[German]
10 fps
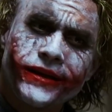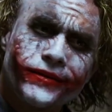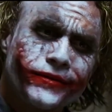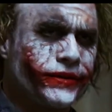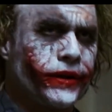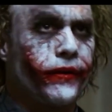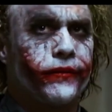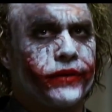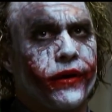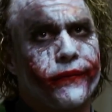extremen
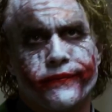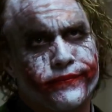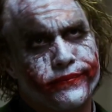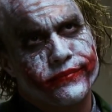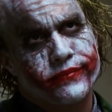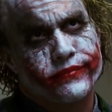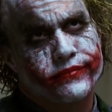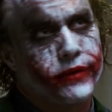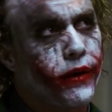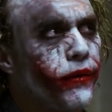Wechselwirkung
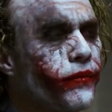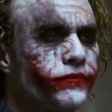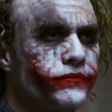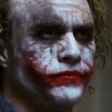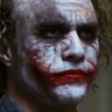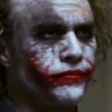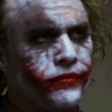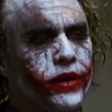verschiedener Beruhigungsmittel,